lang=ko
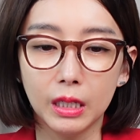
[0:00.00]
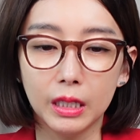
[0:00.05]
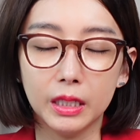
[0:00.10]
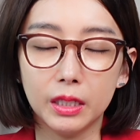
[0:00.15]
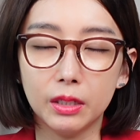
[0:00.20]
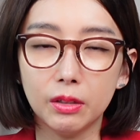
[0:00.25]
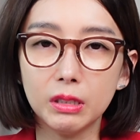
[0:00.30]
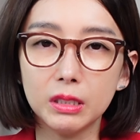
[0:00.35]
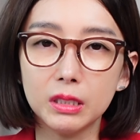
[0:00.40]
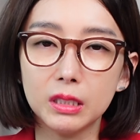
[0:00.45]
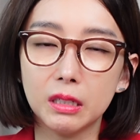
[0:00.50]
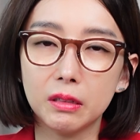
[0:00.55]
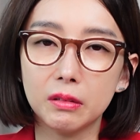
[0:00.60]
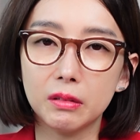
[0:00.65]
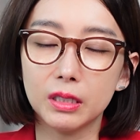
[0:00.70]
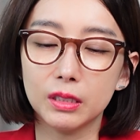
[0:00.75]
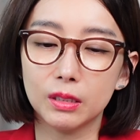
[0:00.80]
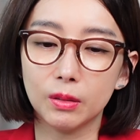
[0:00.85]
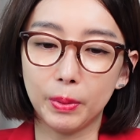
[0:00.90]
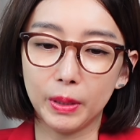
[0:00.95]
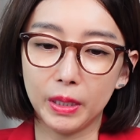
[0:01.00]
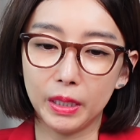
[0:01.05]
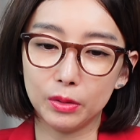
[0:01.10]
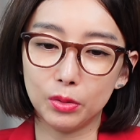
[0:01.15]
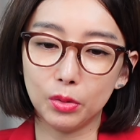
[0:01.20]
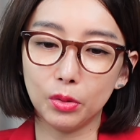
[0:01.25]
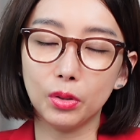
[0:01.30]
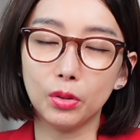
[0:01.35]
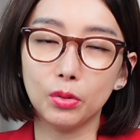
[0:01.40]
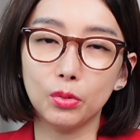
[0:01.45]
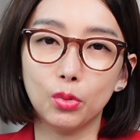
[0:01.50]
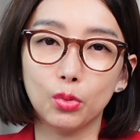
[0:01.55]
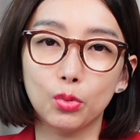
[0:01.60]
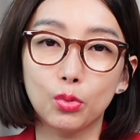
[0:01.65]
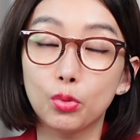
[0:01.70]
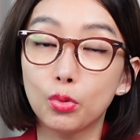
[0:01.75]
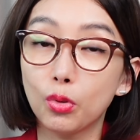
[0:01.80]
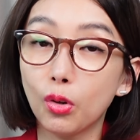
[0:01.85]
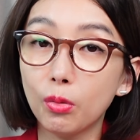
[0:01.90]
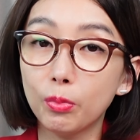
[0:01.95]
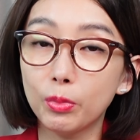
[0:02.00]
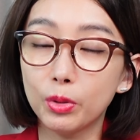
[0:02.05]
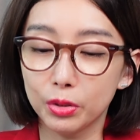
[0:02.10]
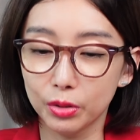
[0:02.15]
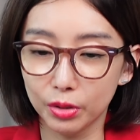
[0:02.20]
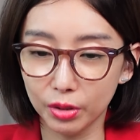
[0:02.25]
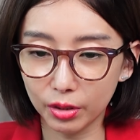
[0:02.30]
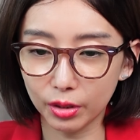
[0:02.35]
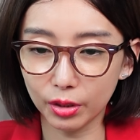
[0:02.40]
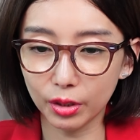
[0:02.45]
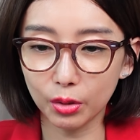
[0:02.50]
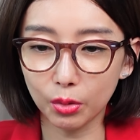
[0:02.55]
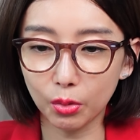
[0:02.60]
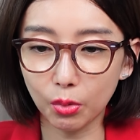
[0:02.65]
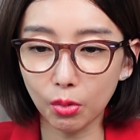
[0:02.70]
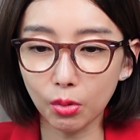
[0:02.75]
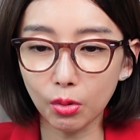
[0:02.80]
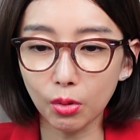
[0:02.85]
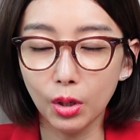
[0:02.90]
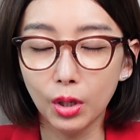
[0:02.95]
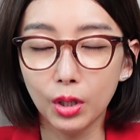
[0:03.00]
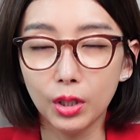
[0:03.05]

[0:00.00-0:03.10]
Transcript: 이러한 상황에서 배소연도 두려움을 느끼고